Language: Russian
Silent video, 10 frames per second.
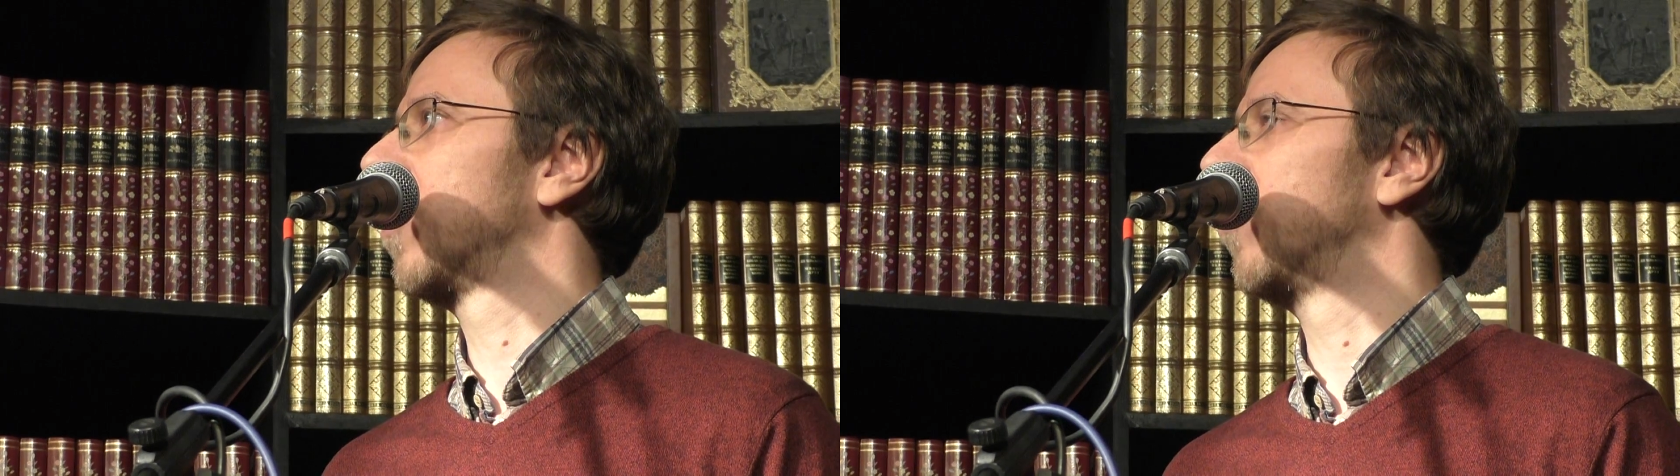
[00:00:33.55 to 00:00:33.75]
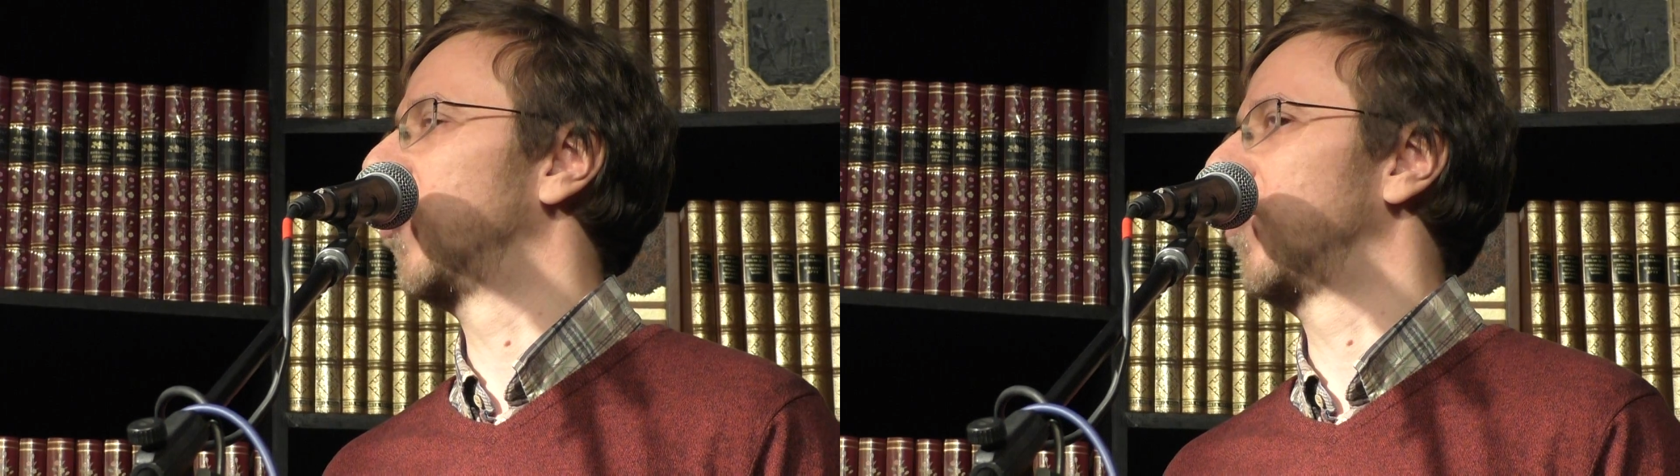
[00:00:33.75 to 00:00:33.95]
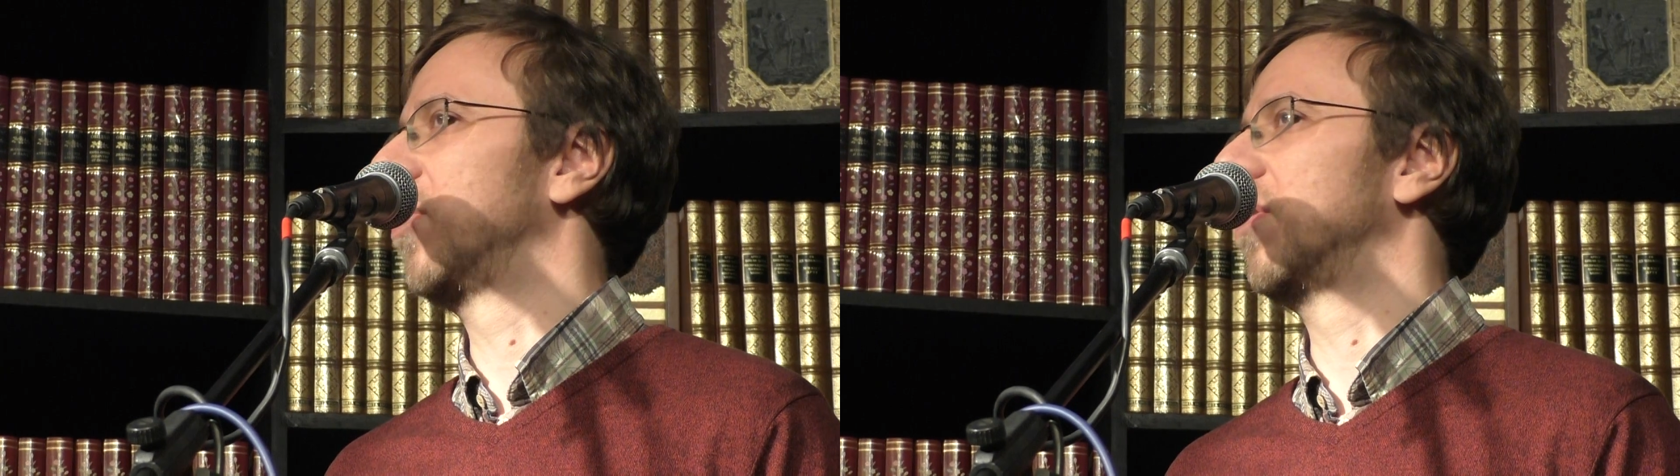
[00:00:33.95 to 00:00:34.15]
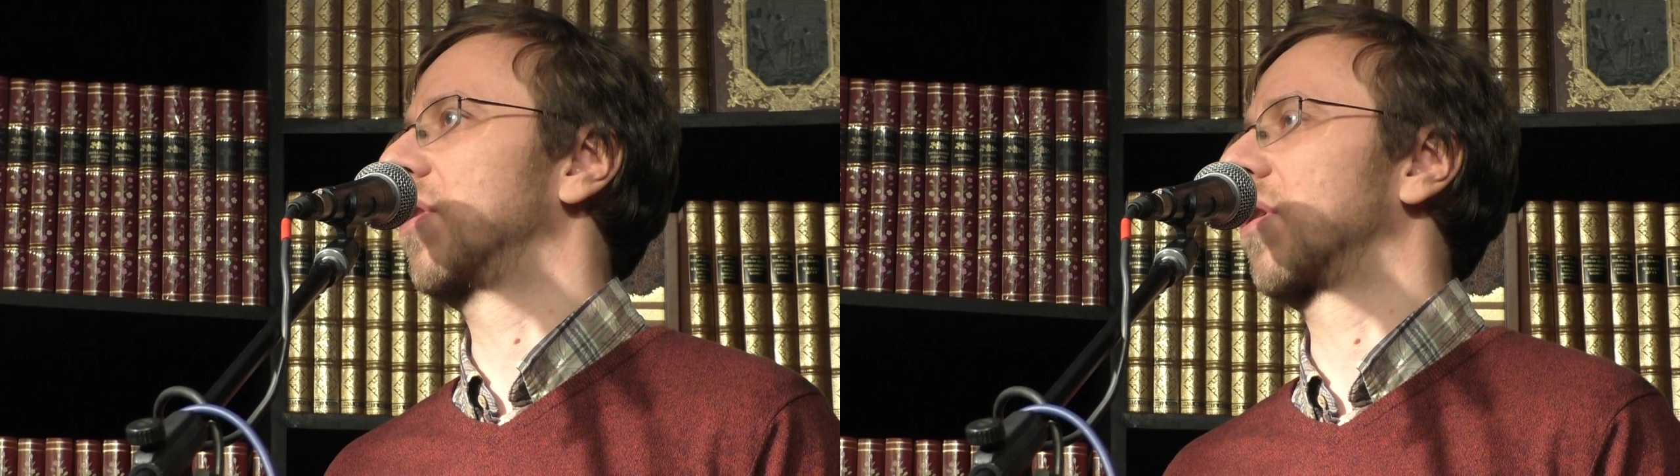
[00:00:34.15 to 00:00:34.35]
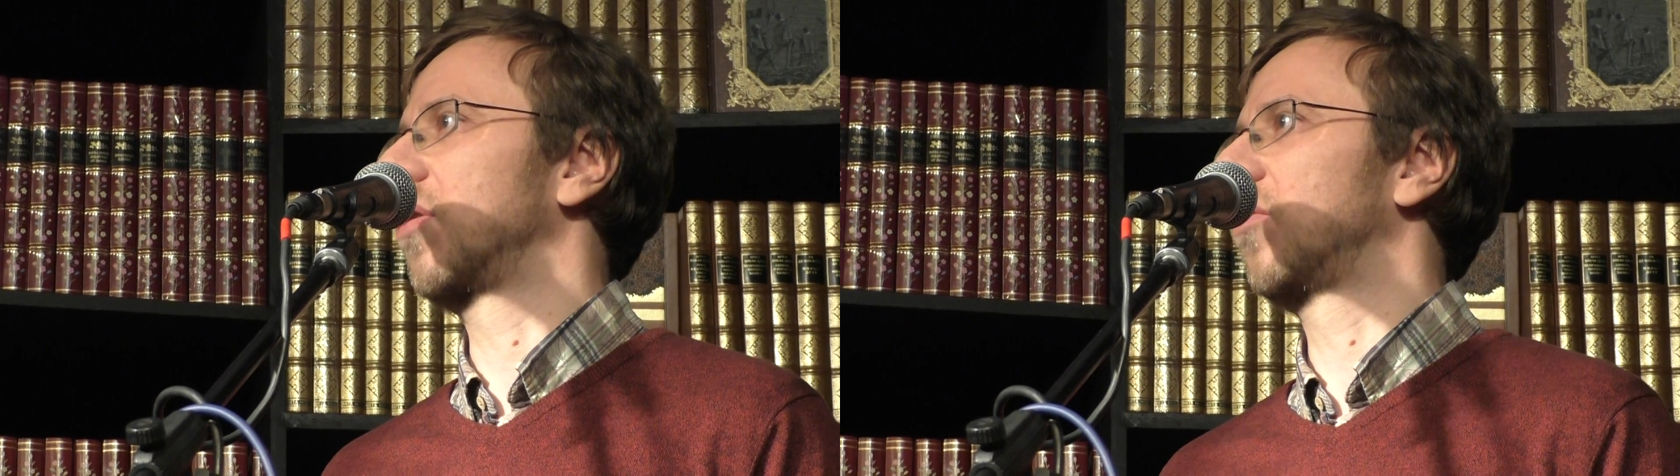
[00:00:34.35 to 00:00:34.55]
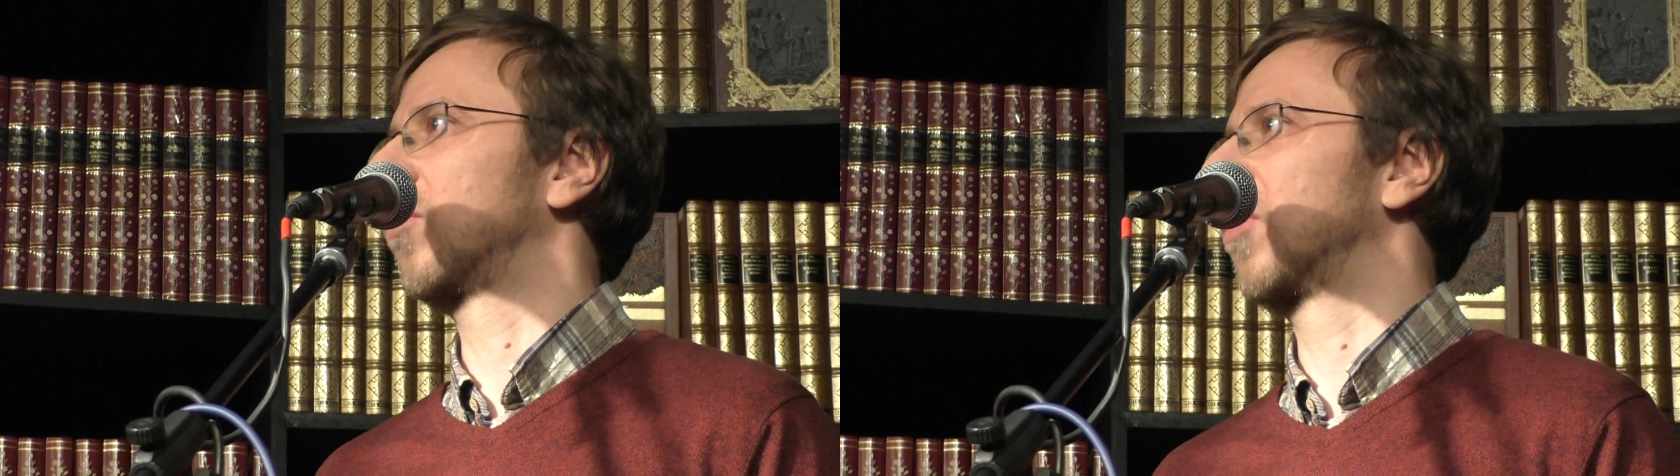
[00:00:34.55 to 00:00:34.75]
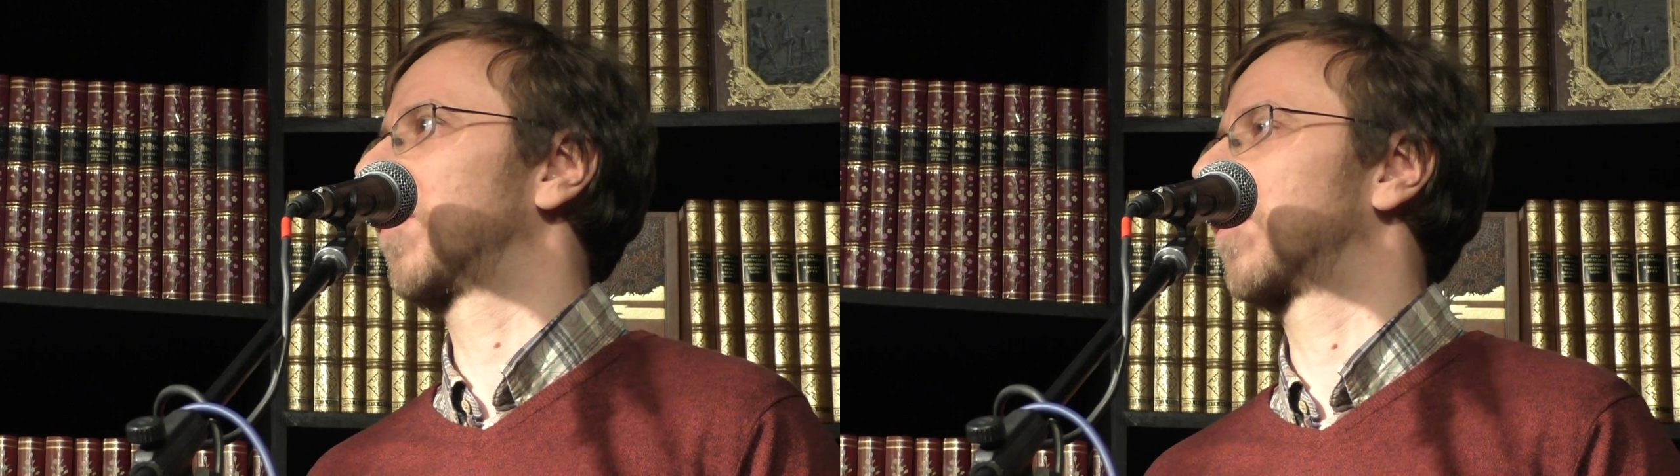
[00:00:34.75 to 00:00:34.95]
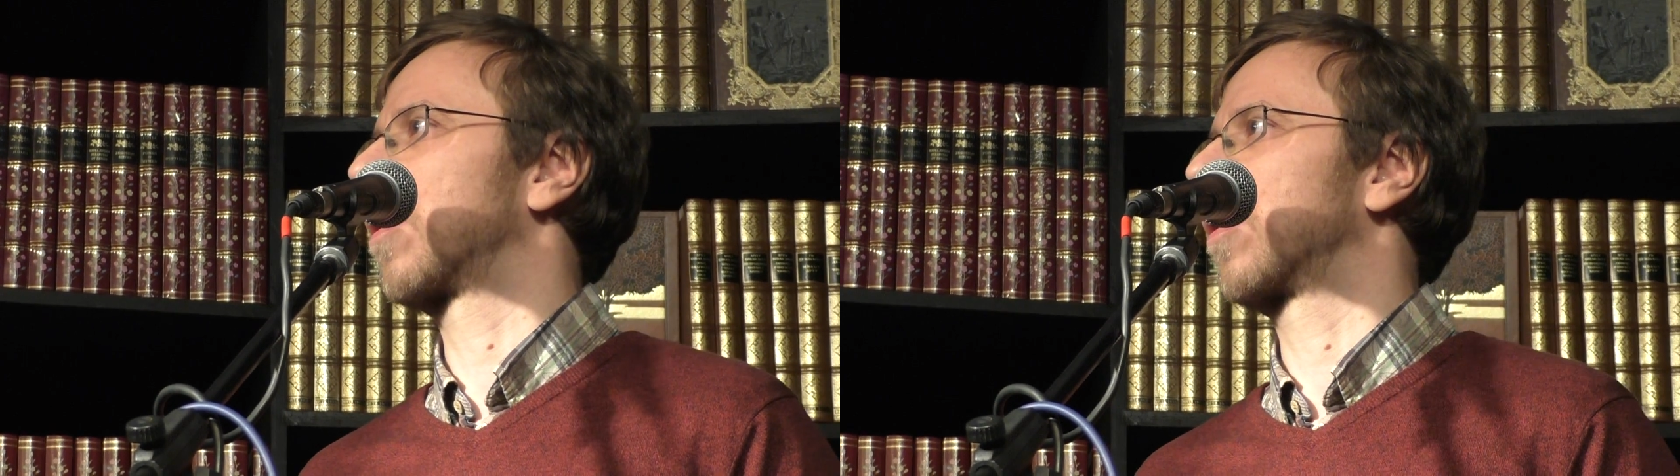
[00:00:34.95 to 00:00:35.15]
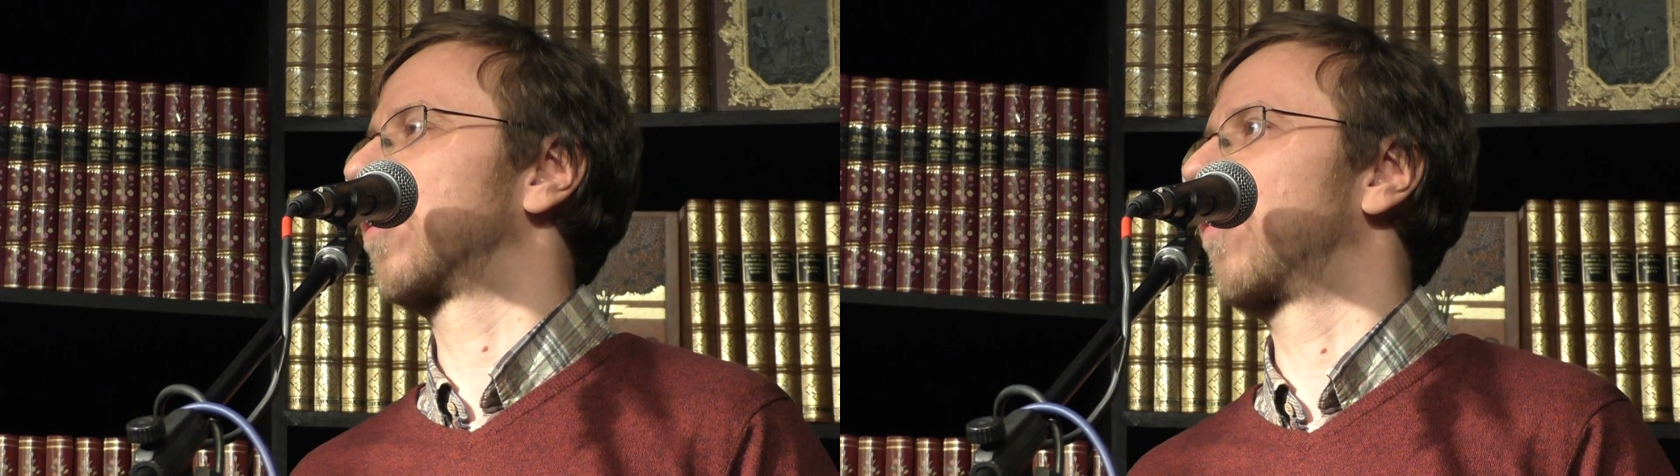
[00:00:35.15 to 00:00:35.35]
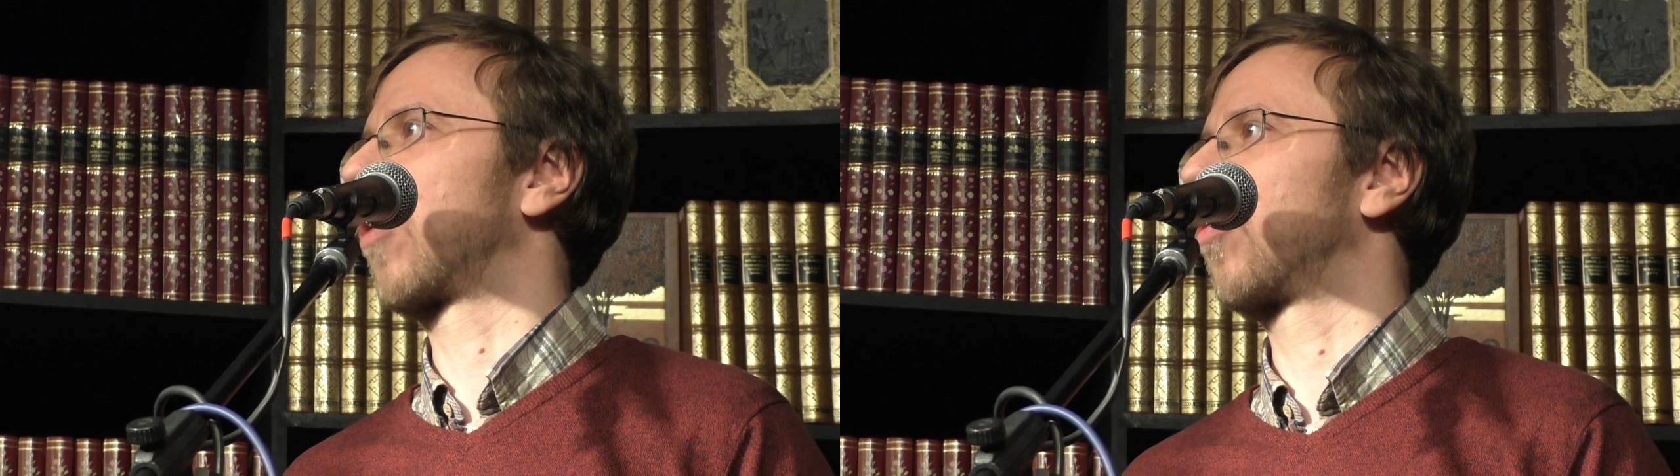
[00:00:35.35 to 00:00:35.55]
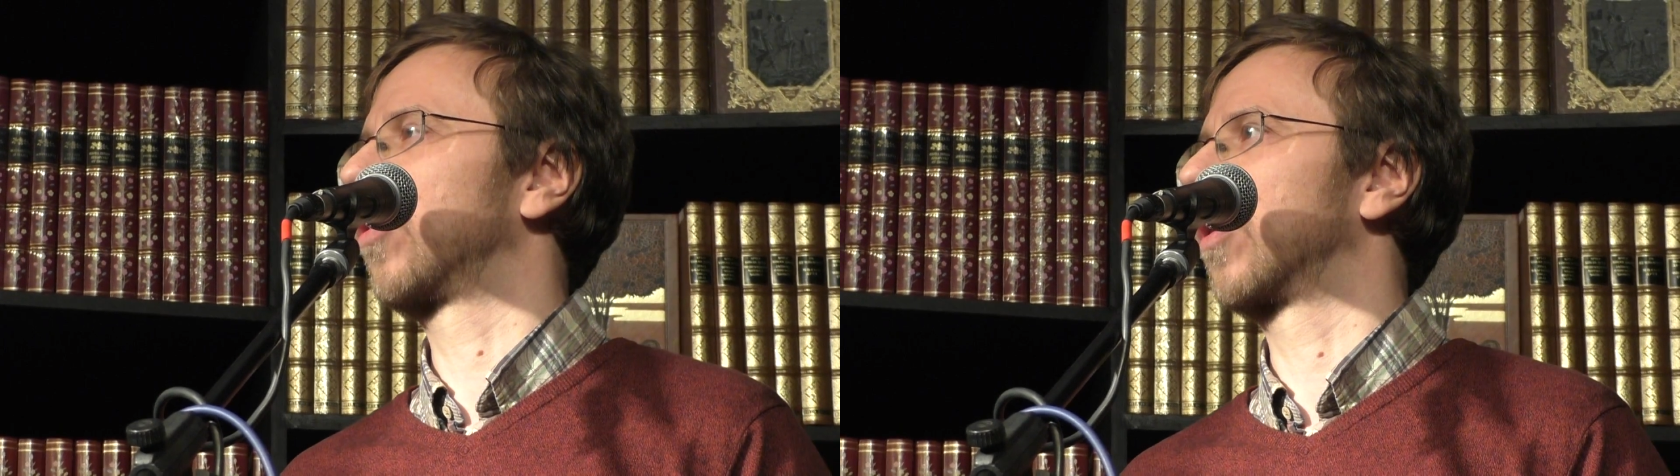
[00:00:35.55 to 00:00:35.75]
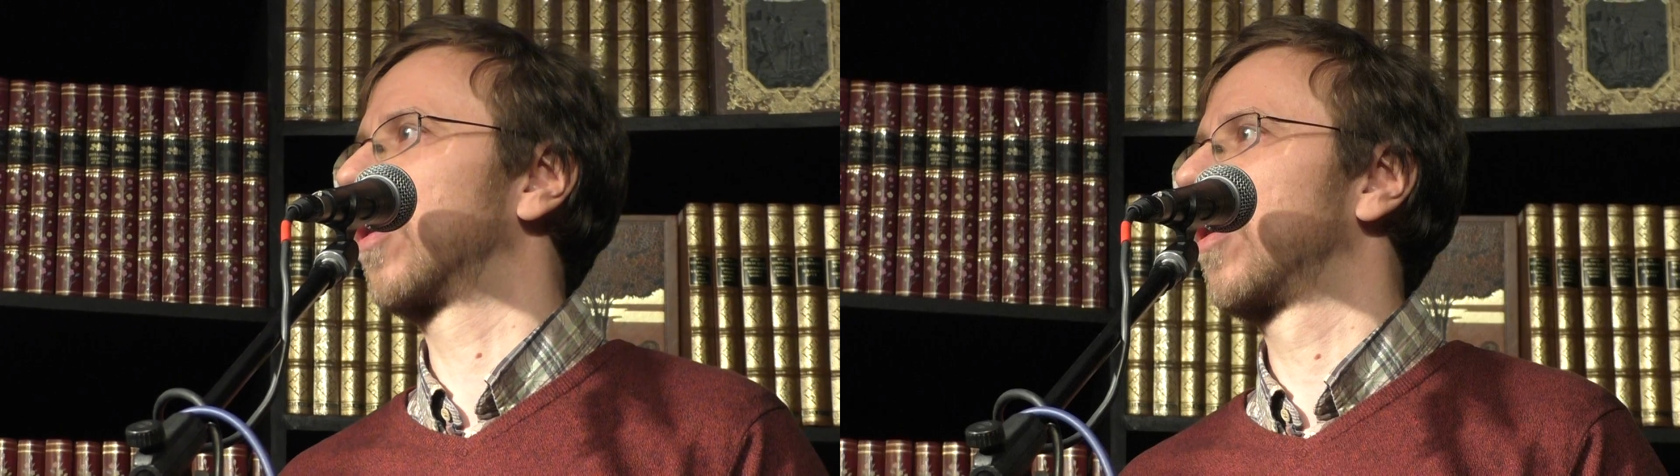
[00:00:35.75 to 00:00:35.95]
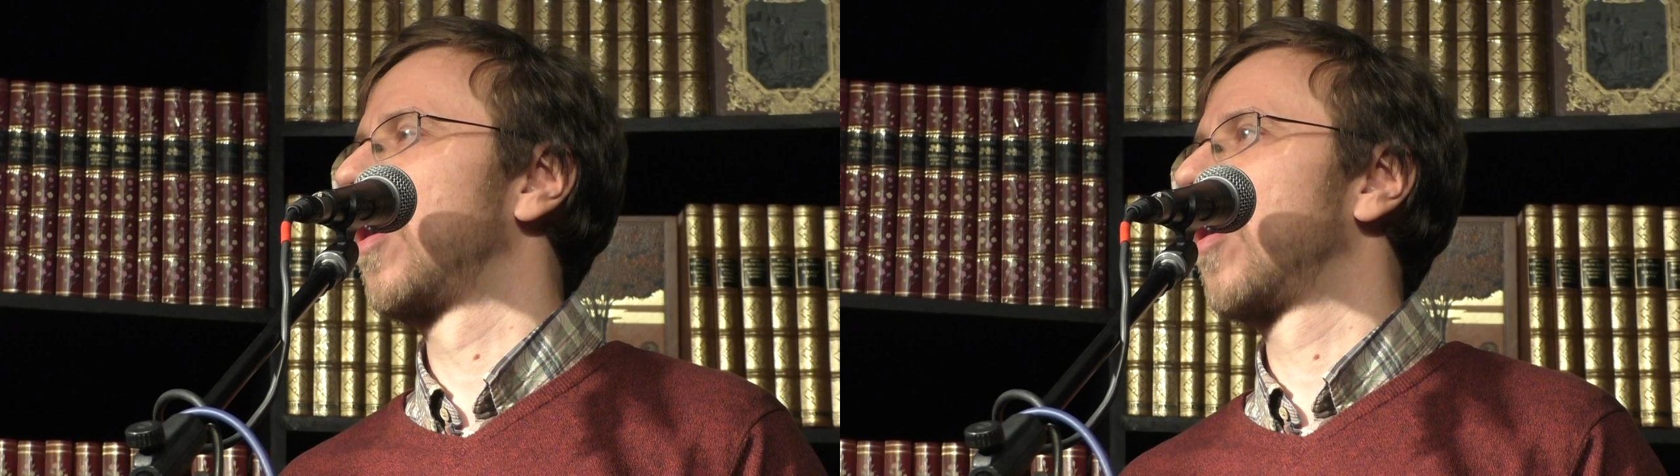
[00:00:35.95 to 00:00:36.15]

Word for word: Мы увидели крысу на старых воротах